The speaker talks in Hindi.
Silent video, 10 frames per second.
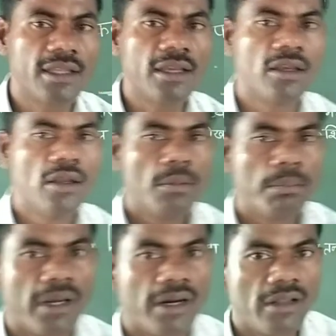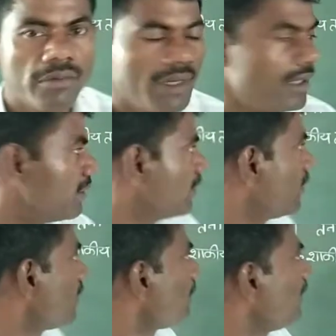कहते हैं पर्णवृंत
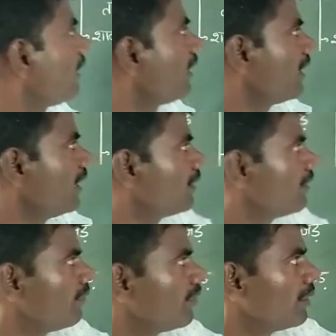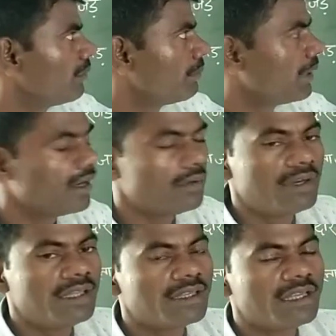यहाँ पे लिखा गया है
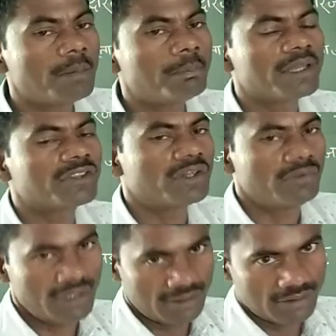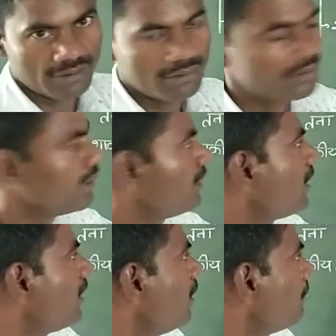पर्णवृंत या पत्रवृंत है
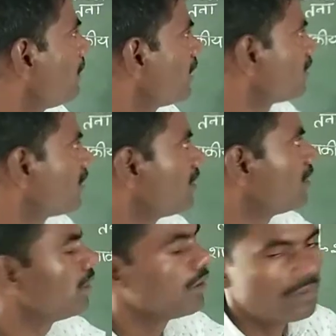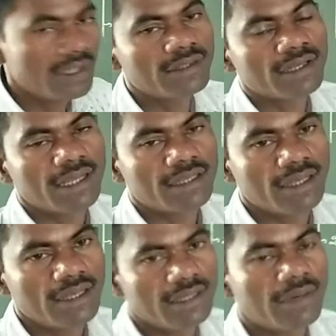ना पत्रवृंत
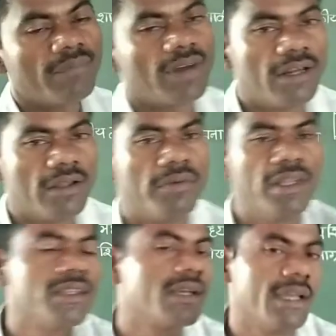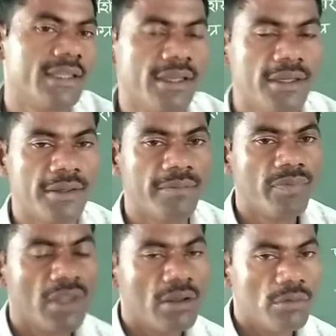कहते हैं या पर्णवृंत कहते
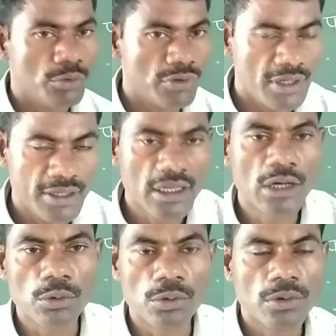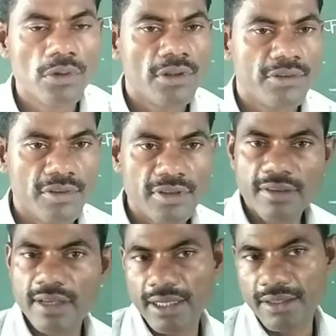हैं उस डंठल को
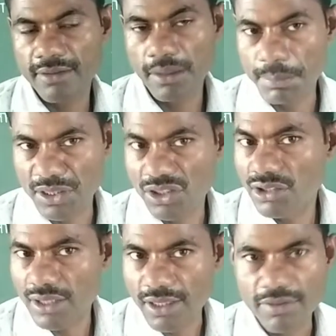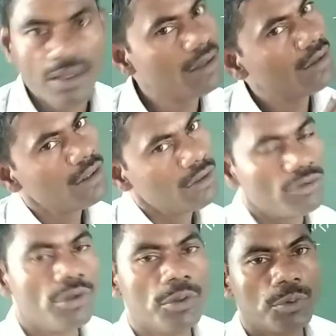जिसकी सहायता से पत्ती तने से
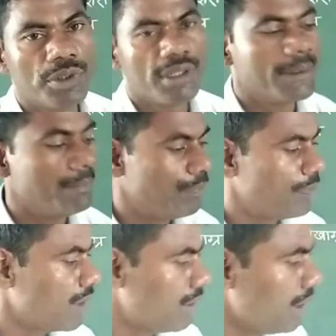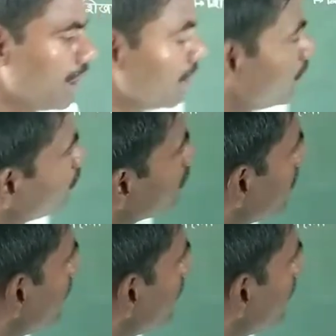जुड़ी होती है ठीक है दूसरे